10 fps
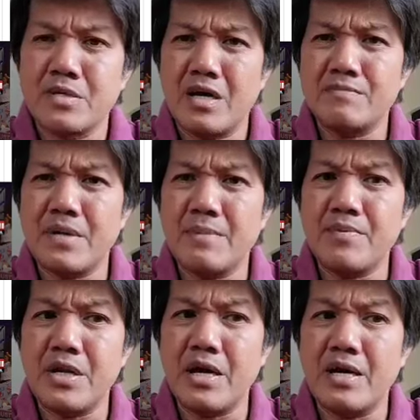at mga
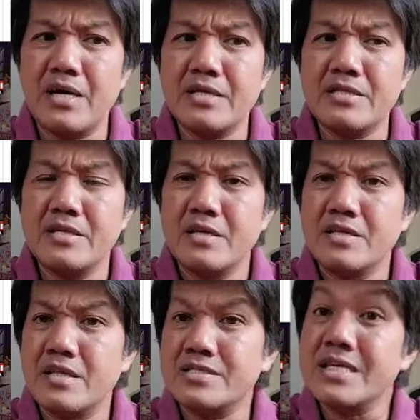pulahan
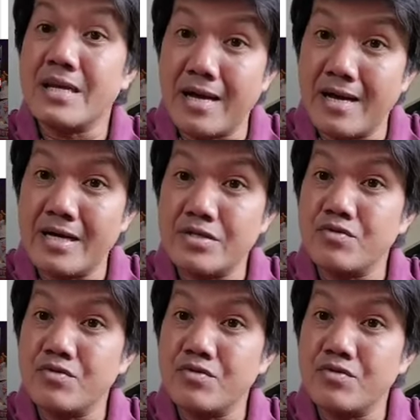na siraan